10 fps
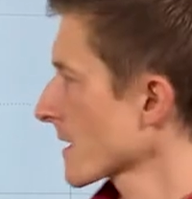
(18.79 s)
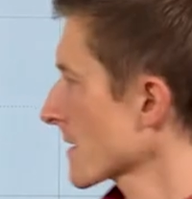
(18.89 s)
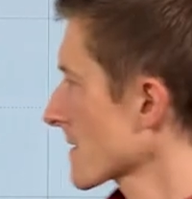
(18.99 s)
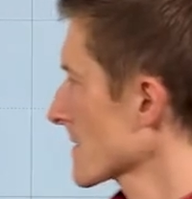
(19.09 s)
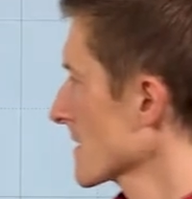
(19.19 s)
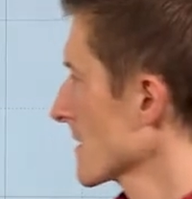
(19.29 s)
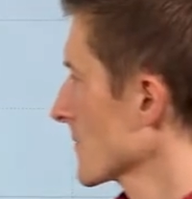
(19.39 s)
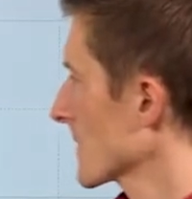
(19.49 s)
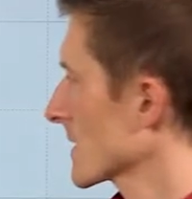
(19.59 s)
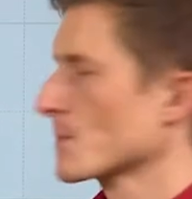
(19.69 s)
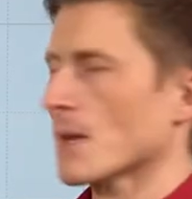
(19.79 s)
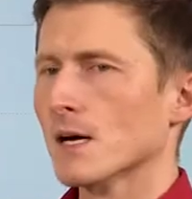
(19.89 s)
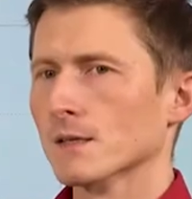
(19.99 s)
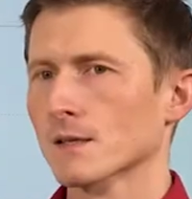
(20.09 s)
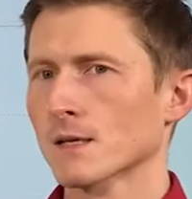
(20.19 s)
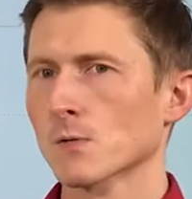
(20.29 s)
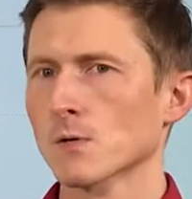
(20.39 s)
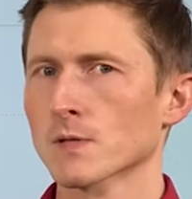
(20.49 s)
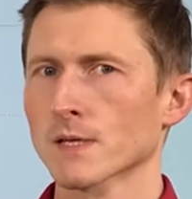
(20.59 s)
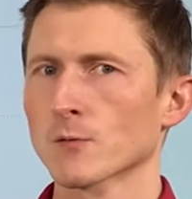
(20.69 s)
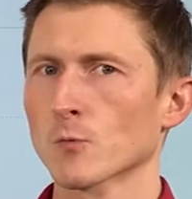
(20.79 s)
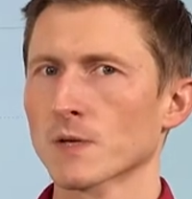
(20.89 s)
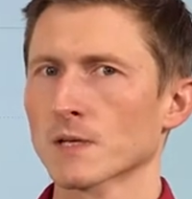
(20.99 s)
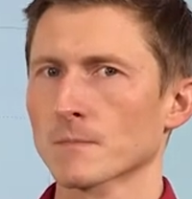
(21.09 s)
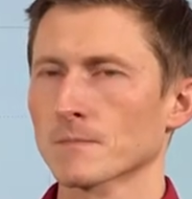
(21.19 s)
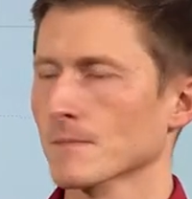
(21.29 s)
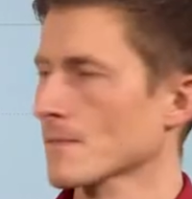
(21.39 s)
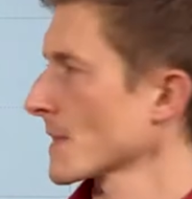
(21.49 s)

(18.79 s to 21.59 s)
dass Sie den Markt genauer unter die Lupe nehmen.